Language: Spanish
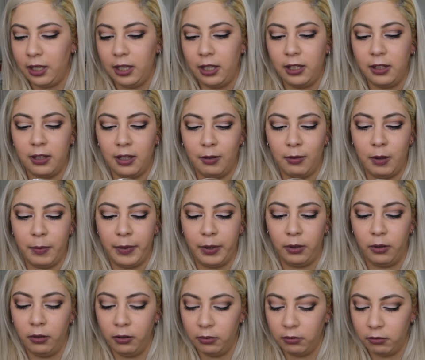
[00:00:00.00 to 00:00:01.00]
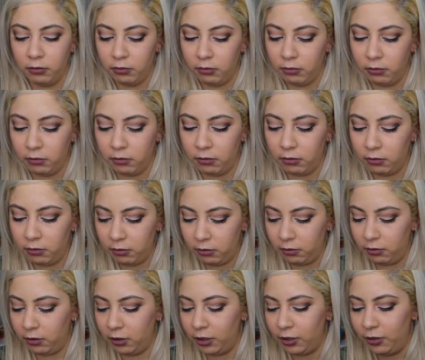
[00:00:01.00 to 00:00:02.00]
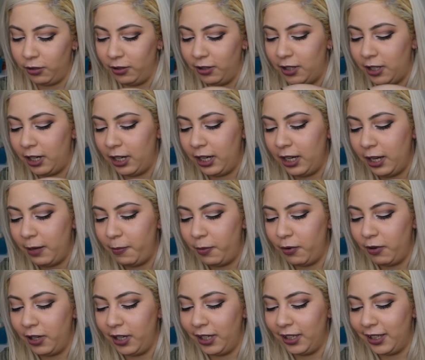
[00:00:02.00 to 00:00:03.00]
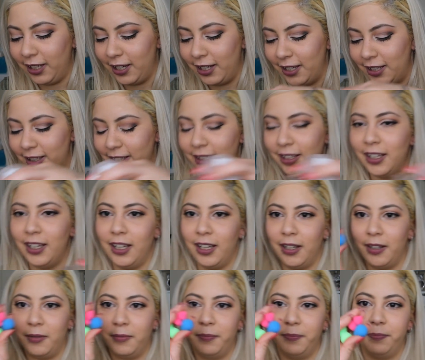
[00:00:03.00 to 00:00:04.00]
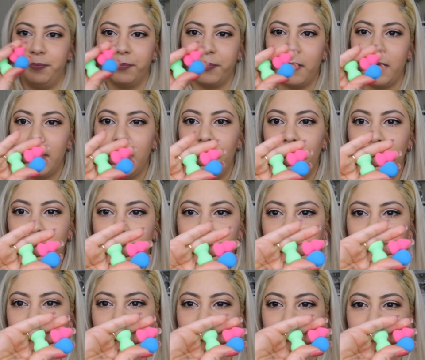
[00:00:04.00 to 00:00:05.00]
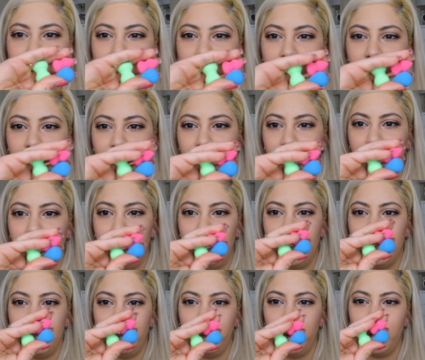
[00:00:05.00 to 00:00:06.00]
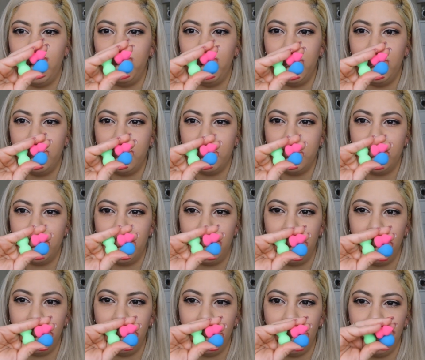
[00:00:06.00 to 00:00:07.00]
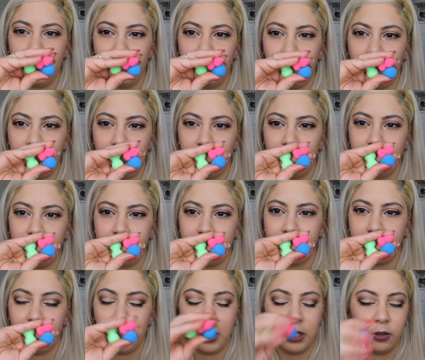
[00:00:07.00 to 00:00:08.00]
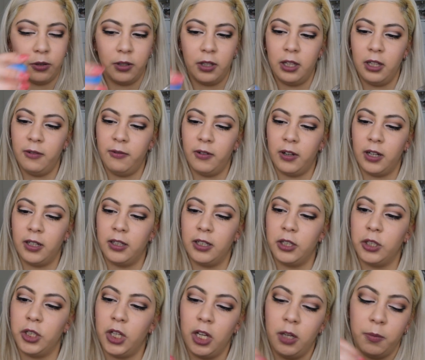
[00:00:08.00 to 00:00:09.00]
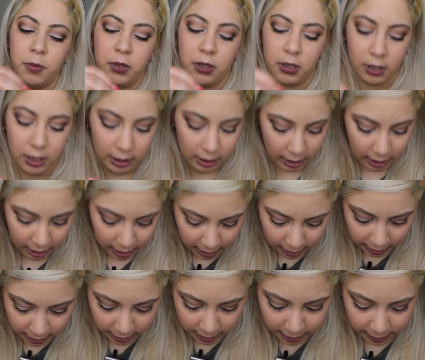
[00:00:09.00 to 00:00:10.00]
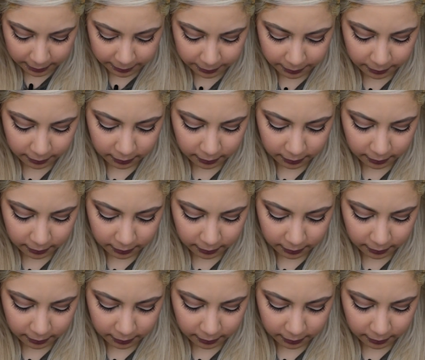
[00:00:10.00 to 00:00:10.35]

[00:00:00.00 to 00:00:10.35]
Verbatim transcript: Y se me pegó. Son tres esponjitas em, eh, de esas Beauty Blender chiquititas. Y son de diferentes shapes. Esta es la,